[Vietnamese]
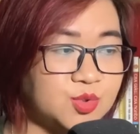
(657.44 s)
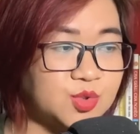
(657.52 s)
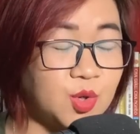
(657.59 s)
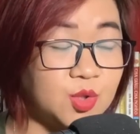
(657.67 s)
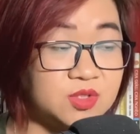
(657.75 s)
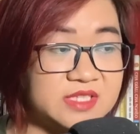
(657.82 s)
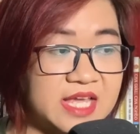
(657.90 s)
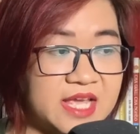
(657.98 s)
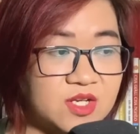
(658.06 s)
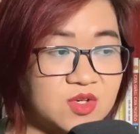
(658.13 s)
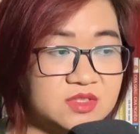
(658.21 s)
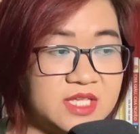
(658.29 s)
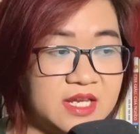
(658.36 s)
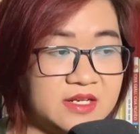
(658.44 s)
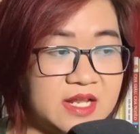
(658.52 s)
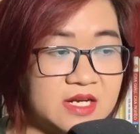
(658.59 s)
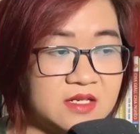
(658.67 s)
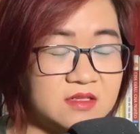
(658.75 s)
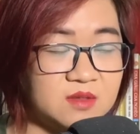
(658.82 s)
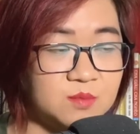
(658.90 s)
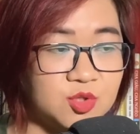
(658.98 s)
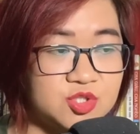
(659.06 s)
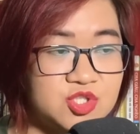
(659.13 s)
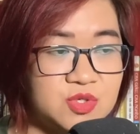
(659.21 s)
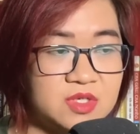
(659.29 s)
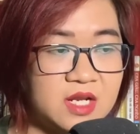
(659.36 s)
Cô ta có thể đạt được
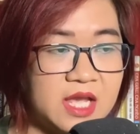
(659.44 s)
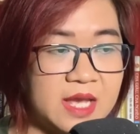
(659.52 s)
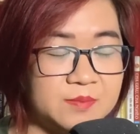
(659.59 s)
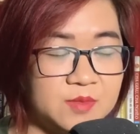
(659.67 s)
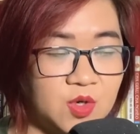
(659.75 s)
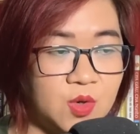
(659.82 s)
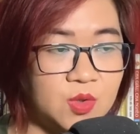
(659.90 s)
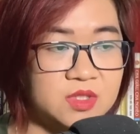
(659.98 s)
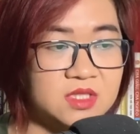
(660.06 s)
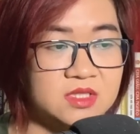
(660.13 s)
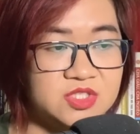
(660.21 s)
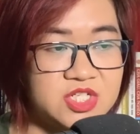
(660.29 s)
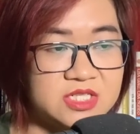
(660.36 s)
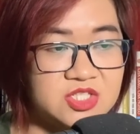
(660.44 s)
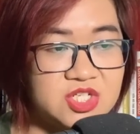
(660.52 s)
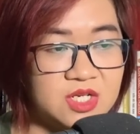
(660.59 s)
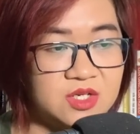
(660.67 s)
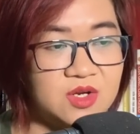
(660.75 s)
một chút cảm ngộ từ trận chiến